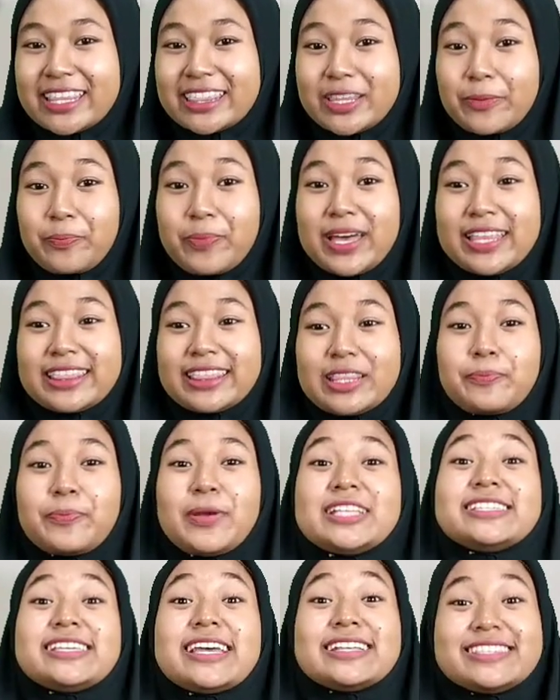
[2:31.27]
tepat
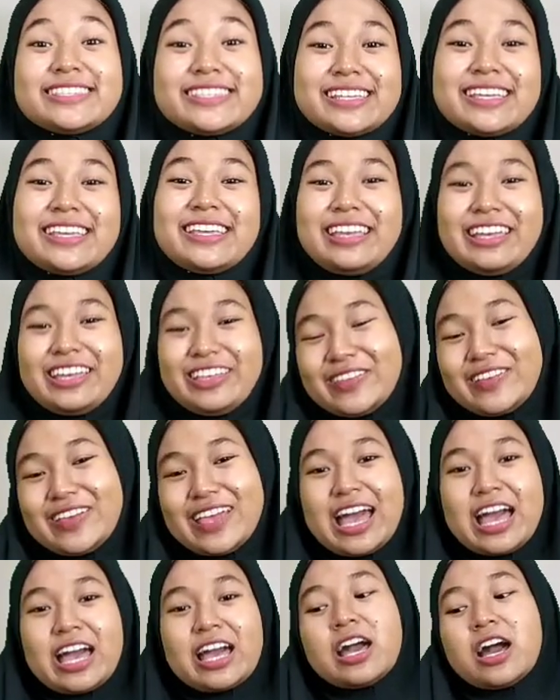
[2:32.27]
tepat janji gitu
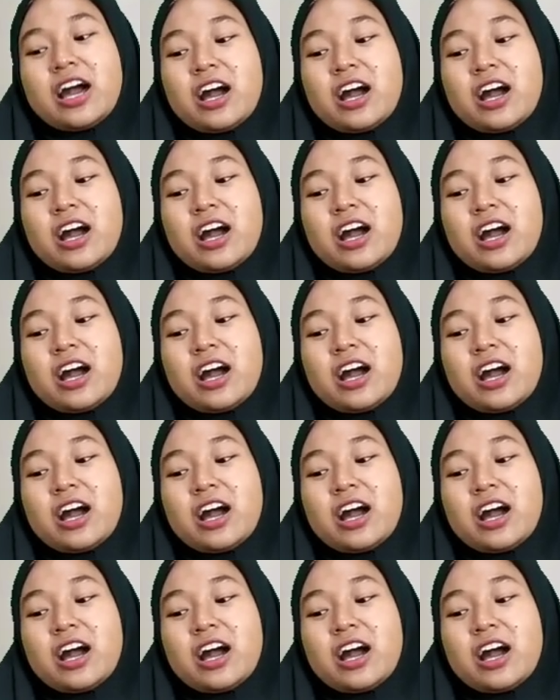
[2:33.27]
ya.